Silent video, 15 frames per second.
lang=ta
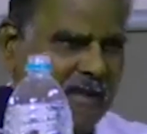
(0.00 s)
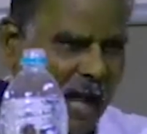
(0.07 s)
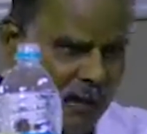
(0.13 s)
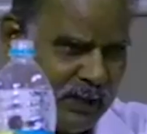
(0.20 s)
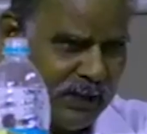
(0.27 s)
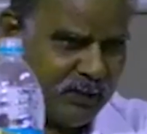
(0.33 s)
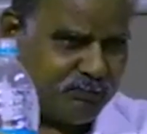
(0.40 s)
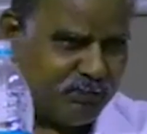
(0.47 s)

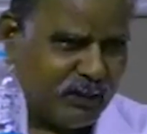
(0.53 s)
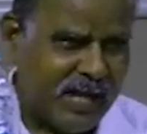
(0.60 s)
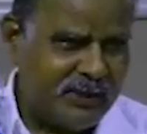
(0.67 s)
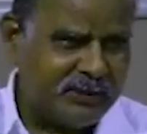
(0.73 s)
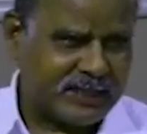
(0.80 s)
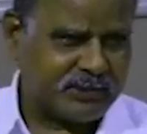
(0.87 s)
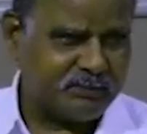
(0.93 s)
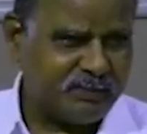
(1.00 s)
தமிழ்
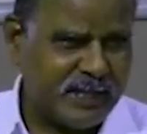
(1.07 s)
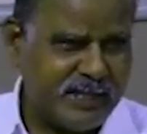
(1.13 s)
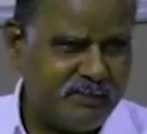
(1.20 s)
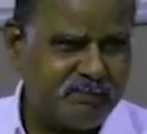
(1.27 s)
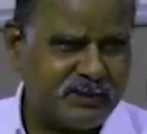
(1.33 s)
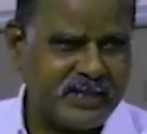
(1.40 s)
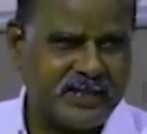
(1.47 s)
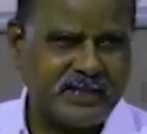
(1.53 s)
புலவர்
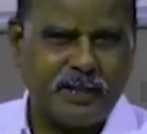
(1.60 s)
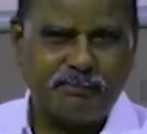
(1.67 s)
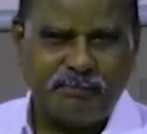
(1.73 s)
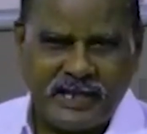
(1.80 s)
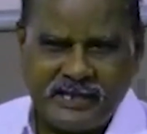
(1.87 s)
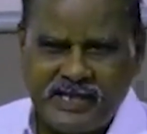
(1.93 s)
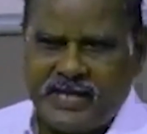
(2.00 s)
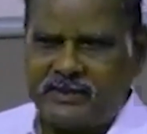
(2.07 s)
படிப்பு இருக்குது
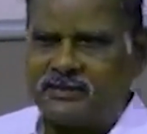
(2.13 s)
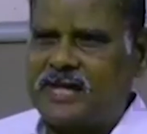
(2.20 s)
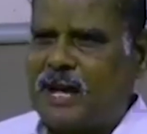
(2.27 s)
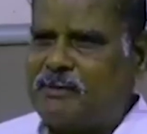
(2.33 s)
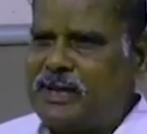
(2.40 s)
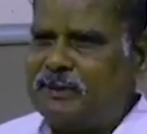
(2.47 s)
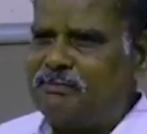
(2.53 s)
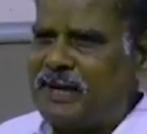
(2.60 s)
பண்டிட்
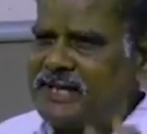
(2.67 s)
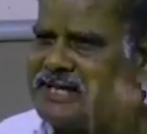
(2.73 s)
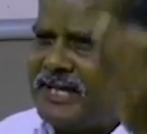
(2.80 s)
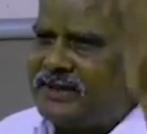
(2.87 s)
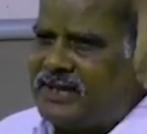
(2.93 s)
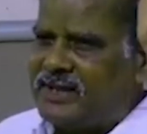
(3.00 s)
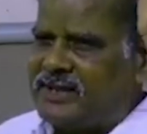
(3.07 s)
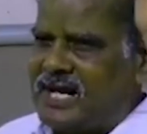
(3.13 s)
தமிழ்
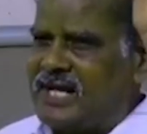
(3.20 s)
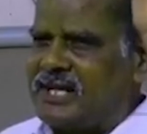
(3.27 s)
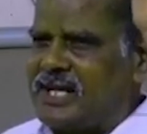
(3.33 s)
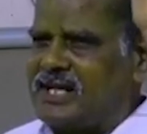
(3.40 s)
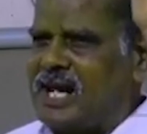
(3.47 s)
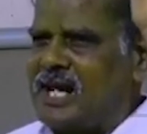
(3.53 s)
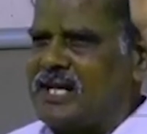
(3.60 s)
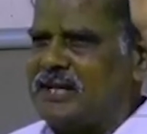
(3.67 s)
பண்டிட் என்று
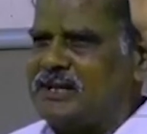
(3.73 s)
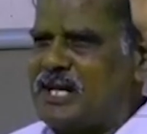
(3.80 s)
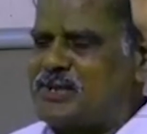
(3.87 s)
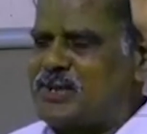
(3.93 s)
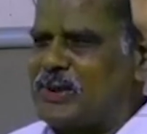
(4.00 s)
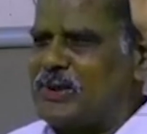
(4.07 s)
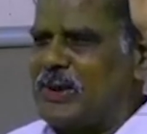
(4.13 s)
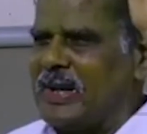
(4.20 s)
அந்த
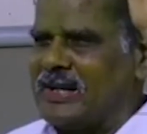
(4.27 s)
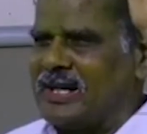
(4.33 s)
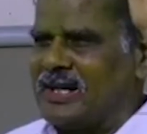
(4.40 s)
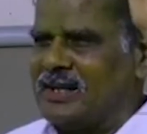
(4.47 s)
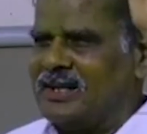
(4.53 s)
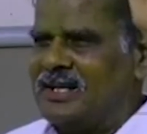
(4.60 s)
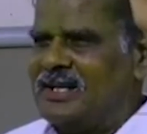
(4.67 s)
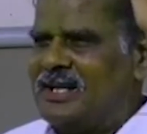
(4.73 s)
காலத்தில்
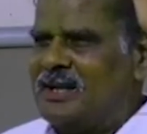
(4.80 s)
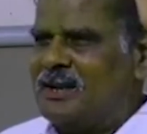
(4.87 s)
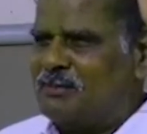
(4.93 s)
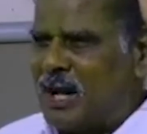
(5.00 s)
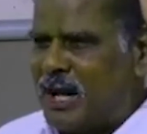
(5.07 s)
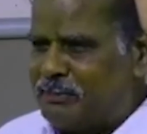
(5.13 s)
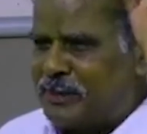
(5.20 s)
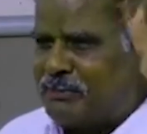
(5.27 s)
சொல்லுவார்கள்
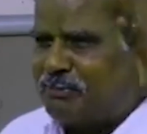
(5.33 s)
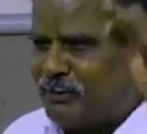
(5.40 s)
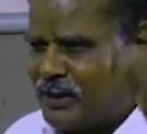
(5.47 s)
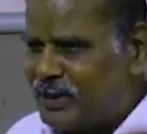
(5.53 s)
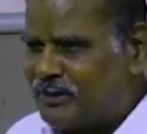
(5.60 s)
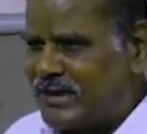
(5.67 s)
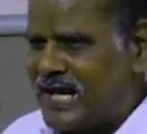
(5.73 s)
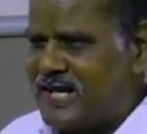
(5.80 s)
அப்புறம்
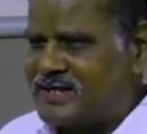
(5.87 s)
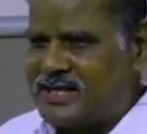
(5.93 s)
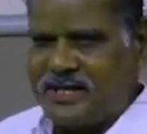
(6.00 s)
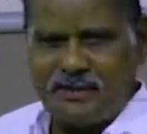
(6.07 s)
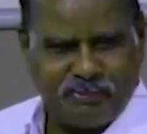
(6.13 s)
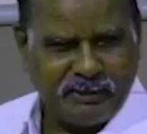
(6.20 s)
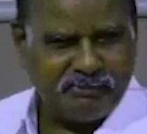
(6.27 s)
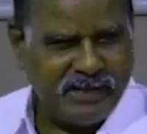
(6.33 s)
புலவர் ஆட்சி
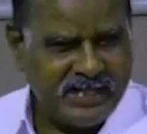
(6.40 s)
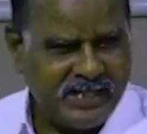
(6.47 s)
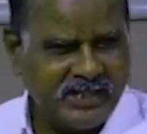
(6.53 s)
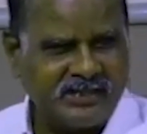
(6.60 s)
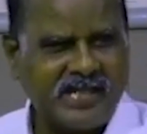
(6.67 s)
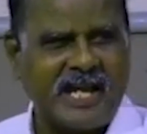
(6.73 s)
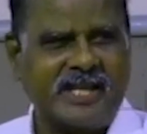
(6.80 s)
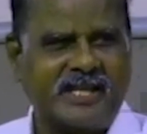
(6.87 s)
இப்போ
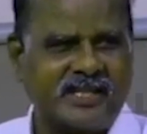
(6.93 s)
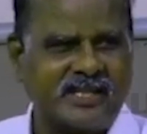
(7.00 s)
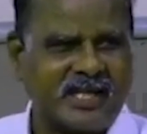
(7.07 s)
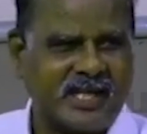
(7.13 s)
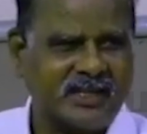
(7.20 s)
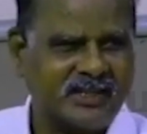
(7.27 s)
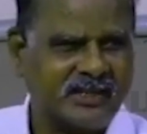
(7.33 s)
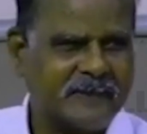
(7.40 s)
பீலிட் e
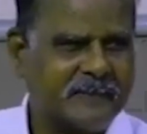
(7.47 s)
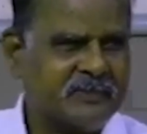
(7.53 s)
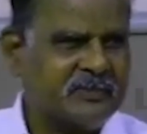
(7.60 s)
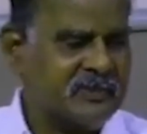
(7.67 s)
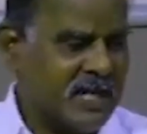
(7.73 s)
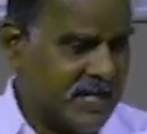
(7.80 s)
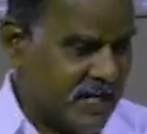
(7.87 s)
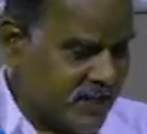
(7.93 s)
ஆகியிருக்கிறது
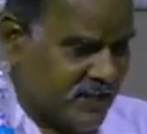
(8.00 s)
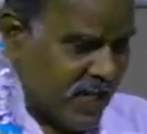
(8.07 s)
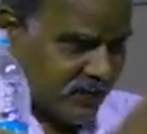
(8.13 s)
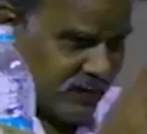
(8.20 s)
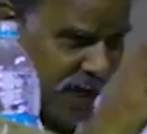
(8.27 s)
இந்த